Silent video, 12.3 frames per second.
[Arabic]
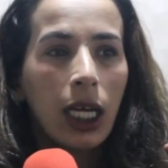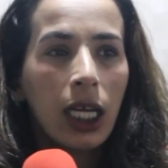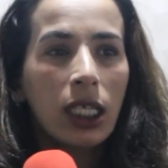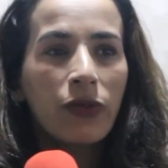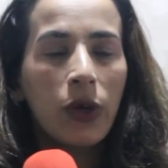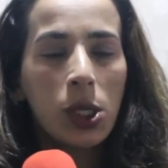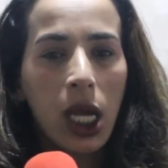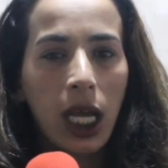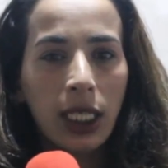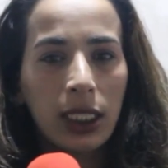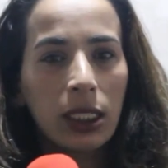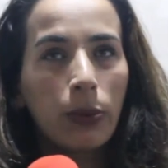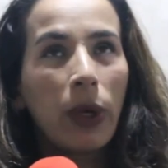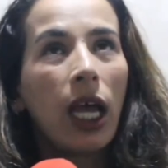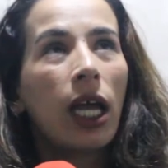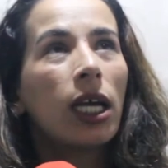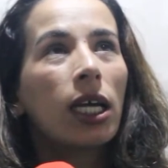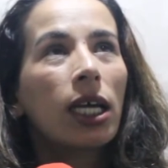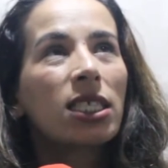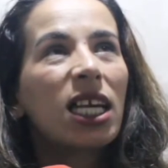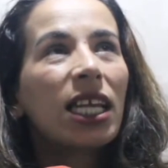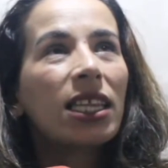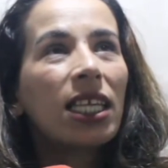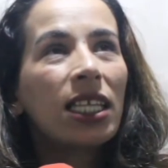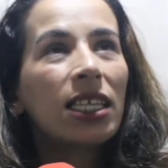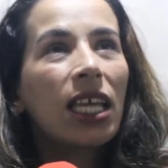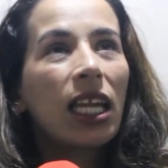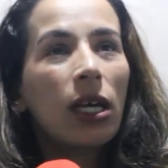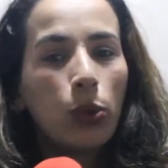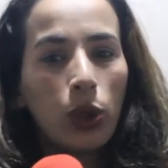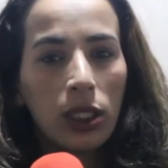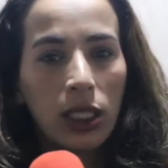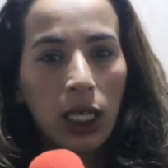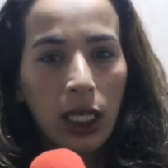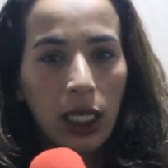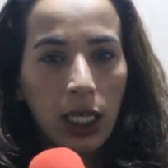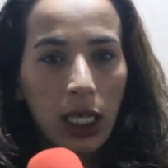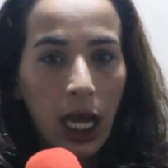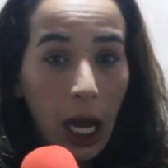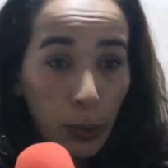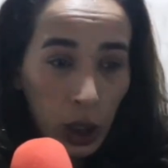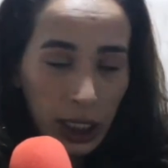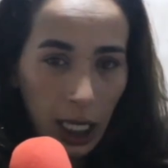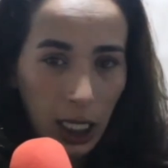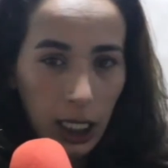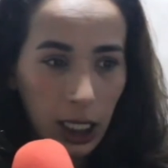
كنتفاجئ ان الصباح حتى كطيح الضاله بوحدها بوحدها